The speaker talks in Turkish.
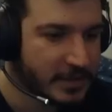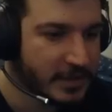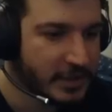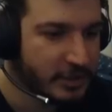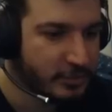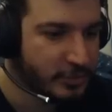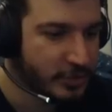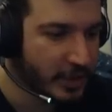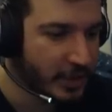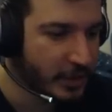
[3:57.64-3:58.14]

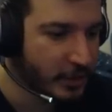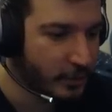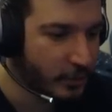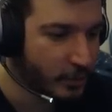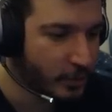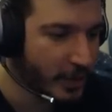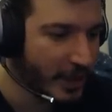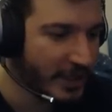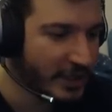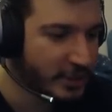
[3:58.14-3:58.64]
Hiçbir şeyleri yok.
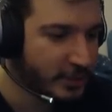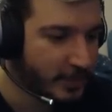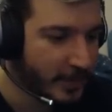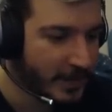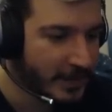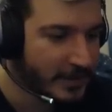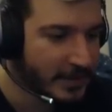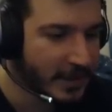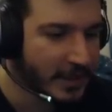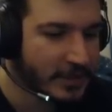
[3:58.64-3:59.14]
Eş
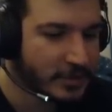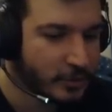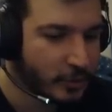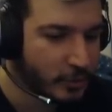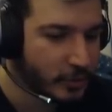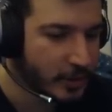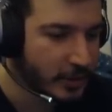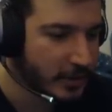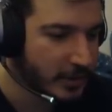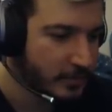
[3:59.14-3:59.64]
beyitler
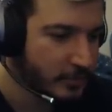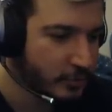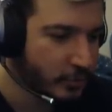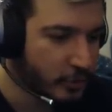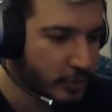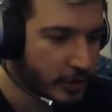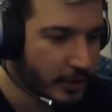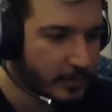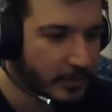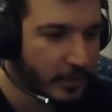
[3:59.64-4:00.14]
sonları.
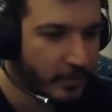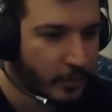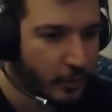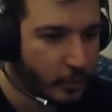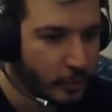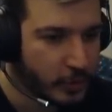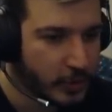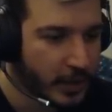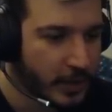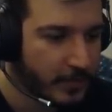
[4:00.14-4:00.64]
Totem de var
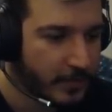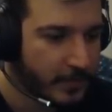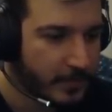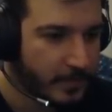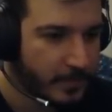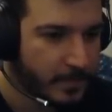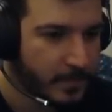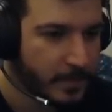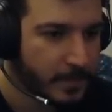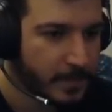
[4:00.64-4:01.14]
orada.
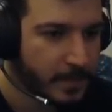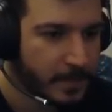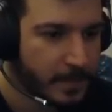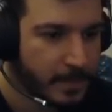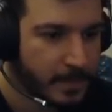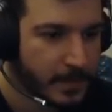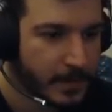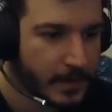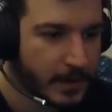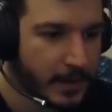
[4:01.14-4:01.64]

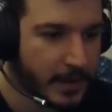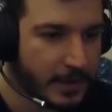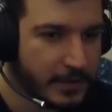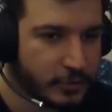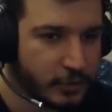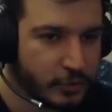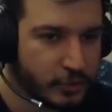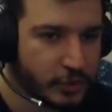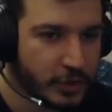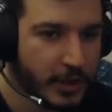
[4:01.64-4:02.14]

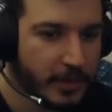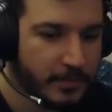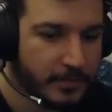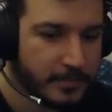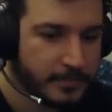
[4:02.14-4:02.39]
Nice hocam.